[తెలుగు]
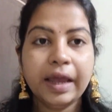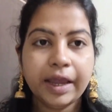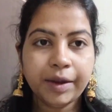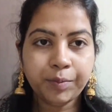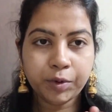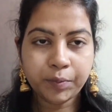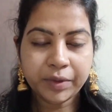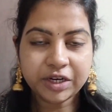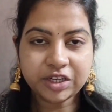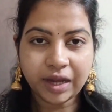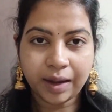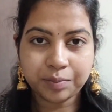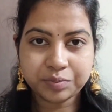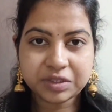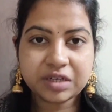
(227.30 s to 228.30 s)
ఇప్పుడు మీరు
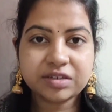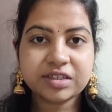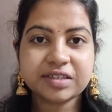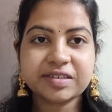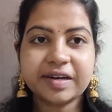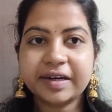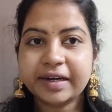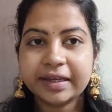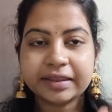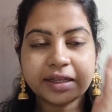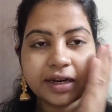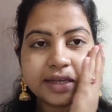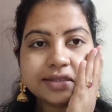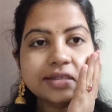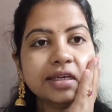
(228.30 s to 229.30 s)
అబ్జర్వ్ చేసినట్టయితే
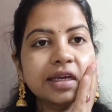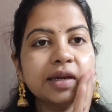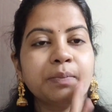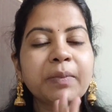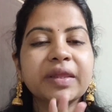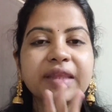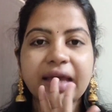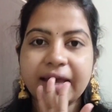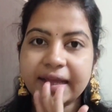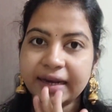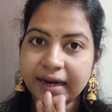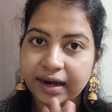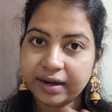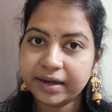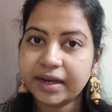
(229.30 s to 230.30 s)
నా స్కిన్ మీద
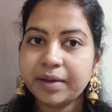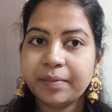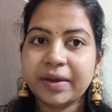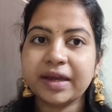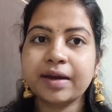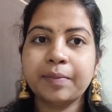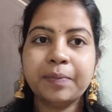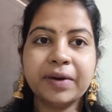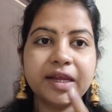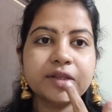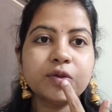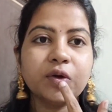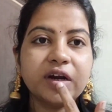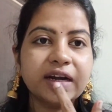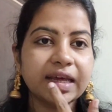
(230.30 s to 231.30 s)
ఎలాంటి మేకప్
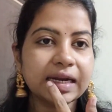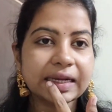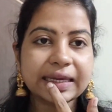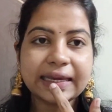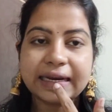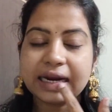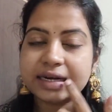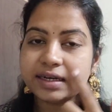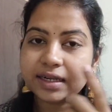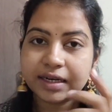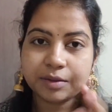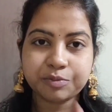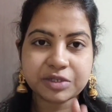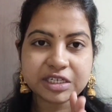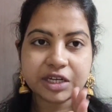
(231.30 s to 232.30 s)
లేదు అండ్ అలాగే ఎలాంటి
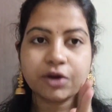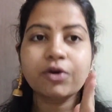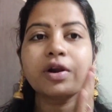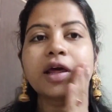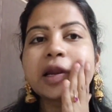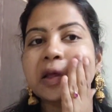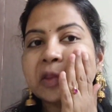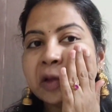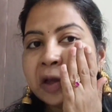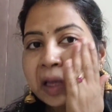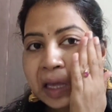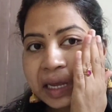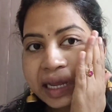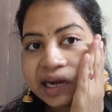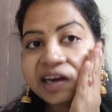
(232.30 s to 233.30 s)
లిప్స్టిక్ కూడా లేదు
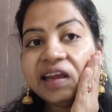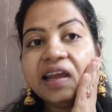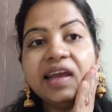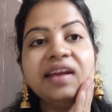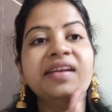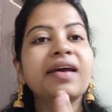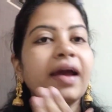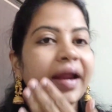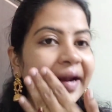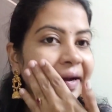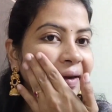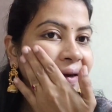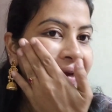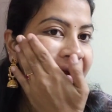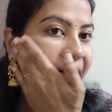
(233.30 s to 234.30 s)
క్లీన్
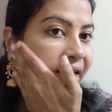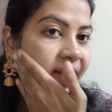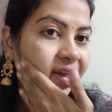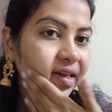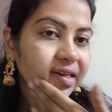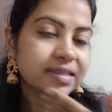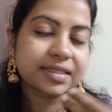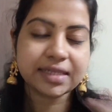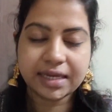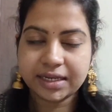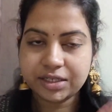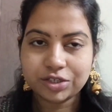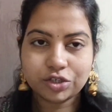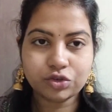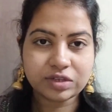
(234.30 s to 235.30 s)
అండ్ క్లియర్
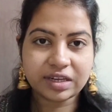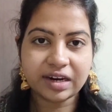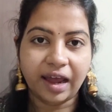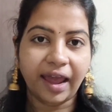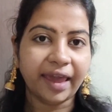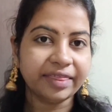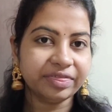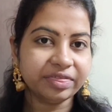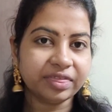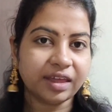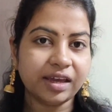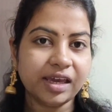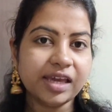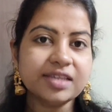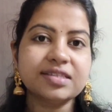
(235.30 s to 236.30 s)
స్కిన్ చూసారా ఎంత
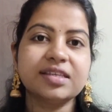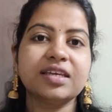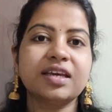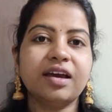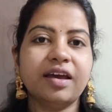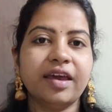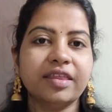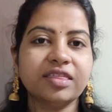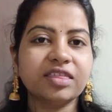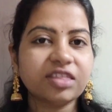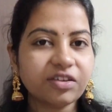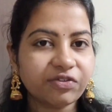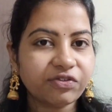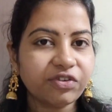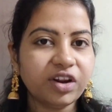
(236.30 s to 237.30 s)
ఈజీగా
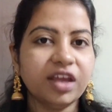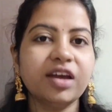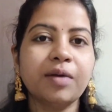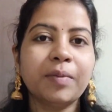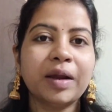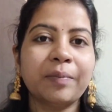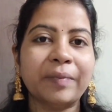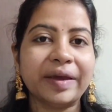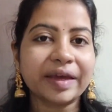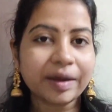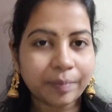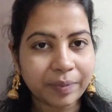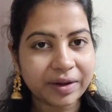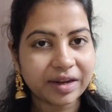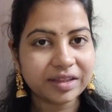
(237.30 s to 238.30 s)
ఎంత ఫ్రీగా మన
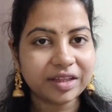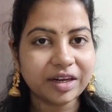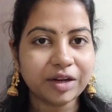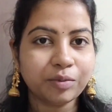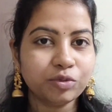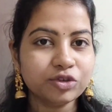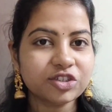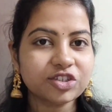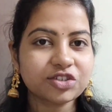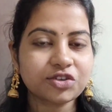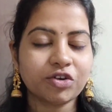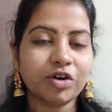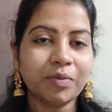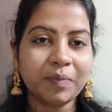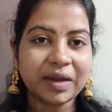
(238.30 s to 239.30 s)
మేకప్ అనేది రిమూవ్
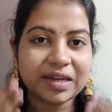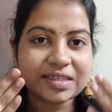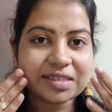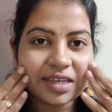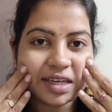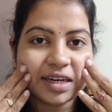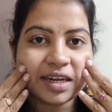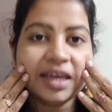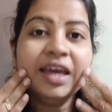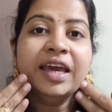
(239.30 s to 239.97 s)
చేసుకొని మన స్కిన్ని